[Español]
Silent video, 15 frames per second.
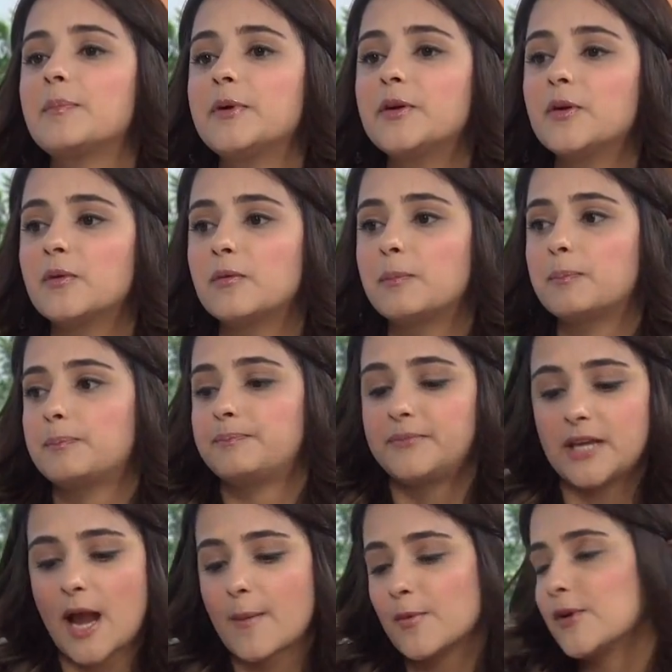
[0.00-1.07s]
pero
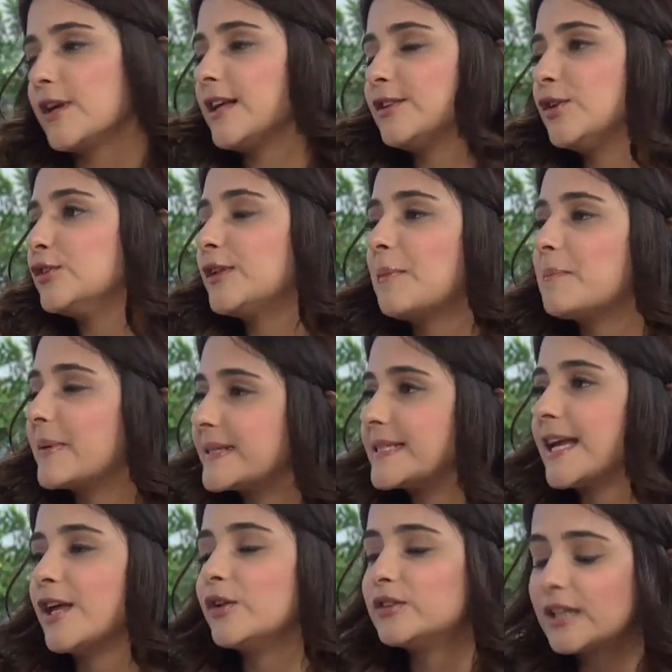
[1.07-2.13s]
digamos que donde
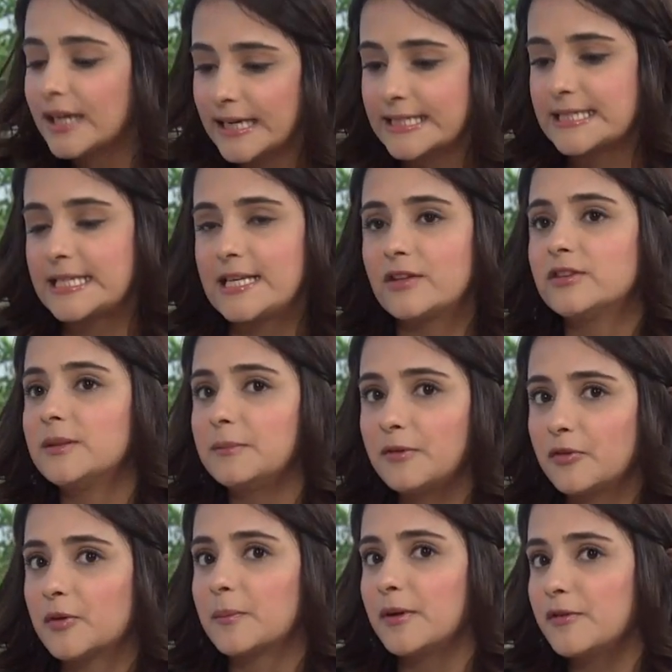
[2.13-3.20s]
empecé, donde crecí, donde me
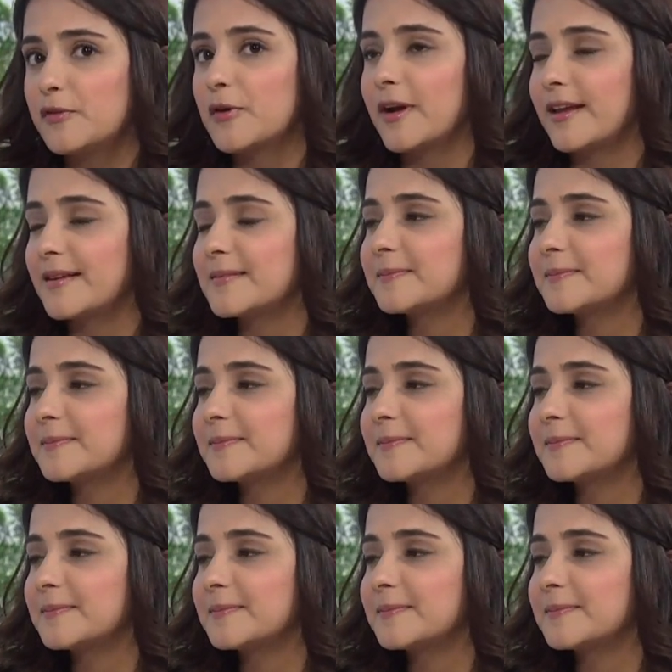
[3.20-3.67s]
formé fue ahí.